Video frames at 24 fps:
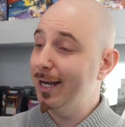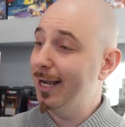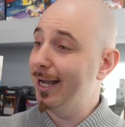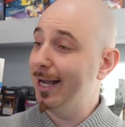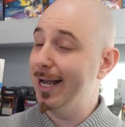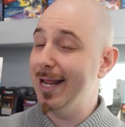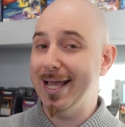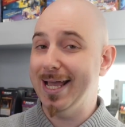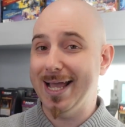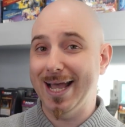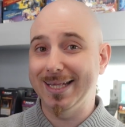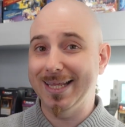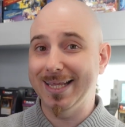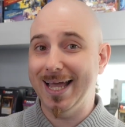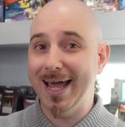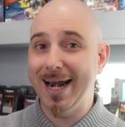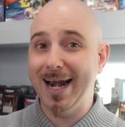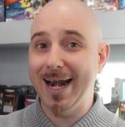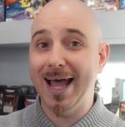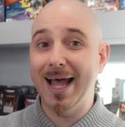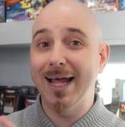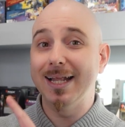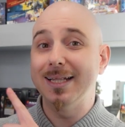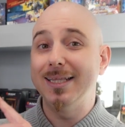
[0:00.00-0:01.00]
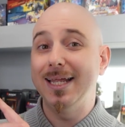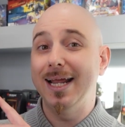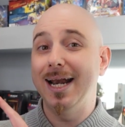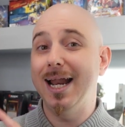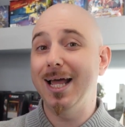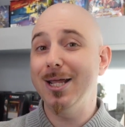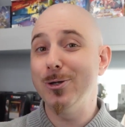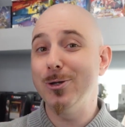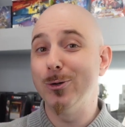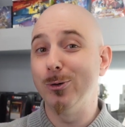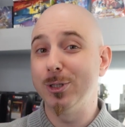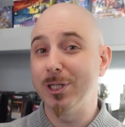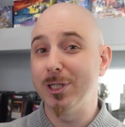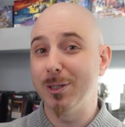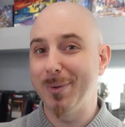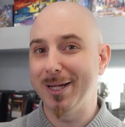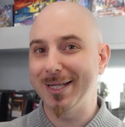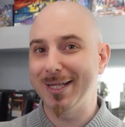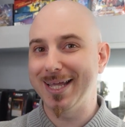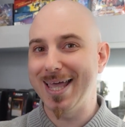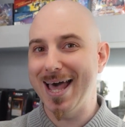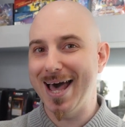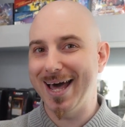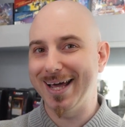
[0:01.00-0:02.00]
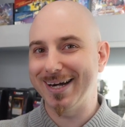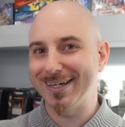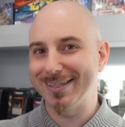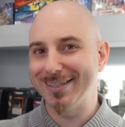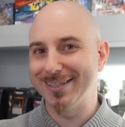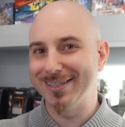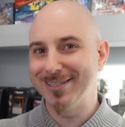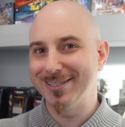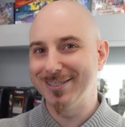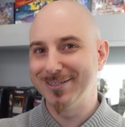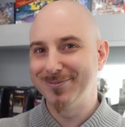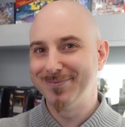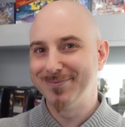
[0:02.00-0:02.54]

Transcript: le katana della Ultimate Guard.